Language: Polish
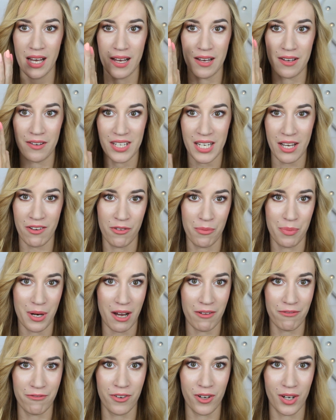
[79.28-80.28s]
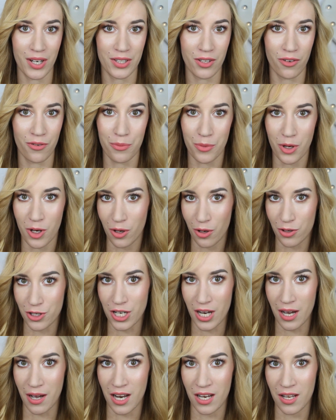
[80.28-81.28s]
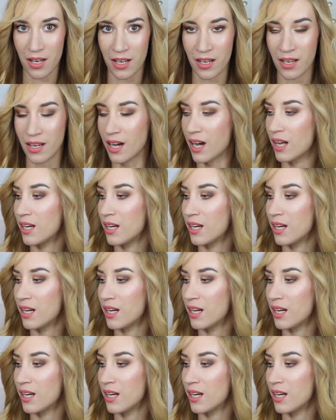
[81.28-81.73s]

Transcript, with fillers: E, ja wybrałam w fioletowym kolorze, ale,